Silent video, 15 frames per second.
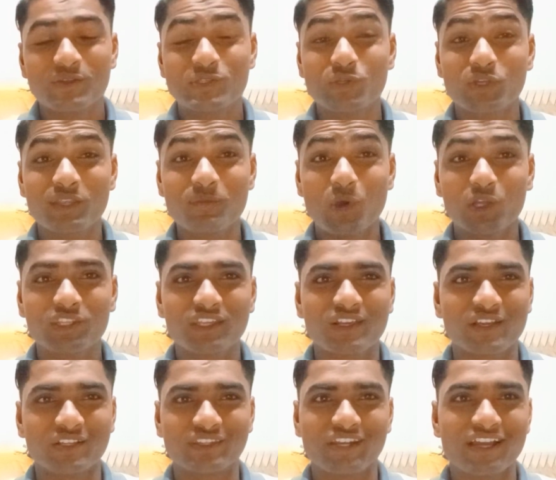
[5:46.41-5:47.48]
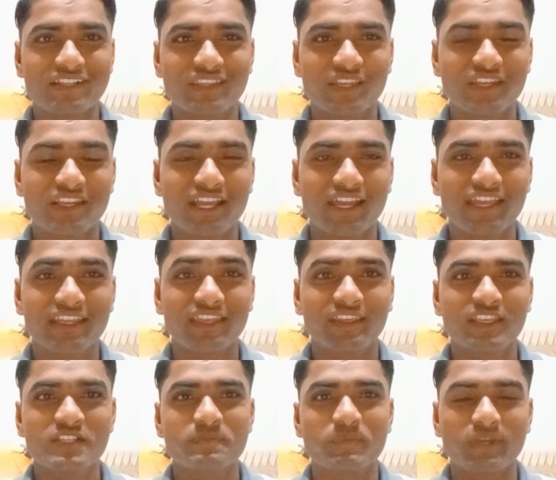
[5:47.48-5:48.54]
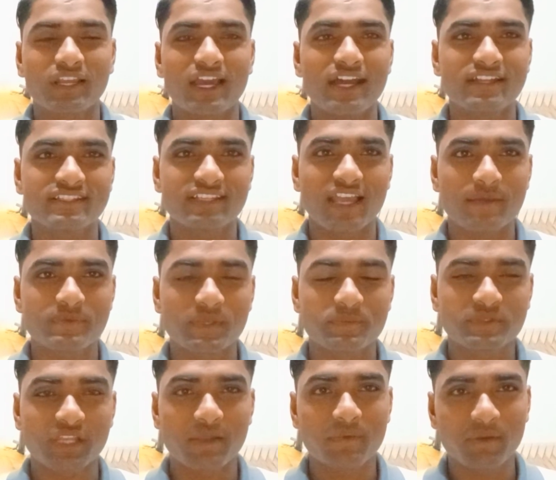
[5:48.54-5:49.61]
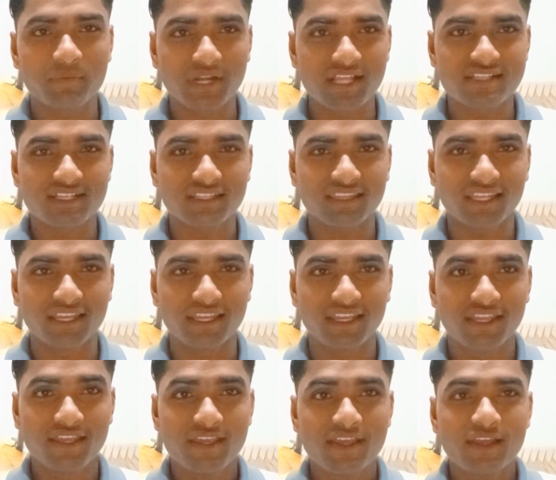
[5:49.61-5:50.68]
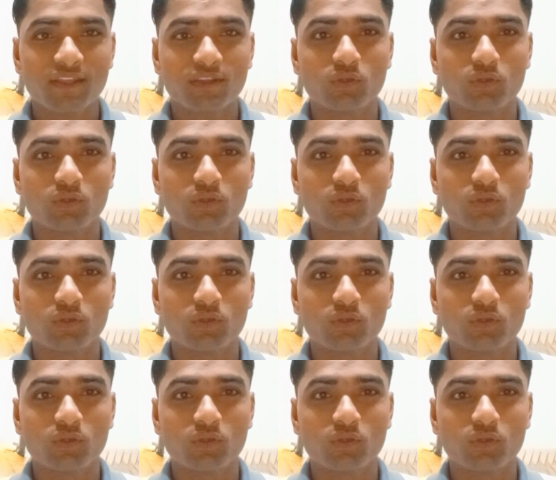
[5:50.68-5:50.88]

जो कि बहुत ही खतरनाक तरीका है कि किस प्रकार से आप सब्सक्राइबर बढ़ा सकते हैं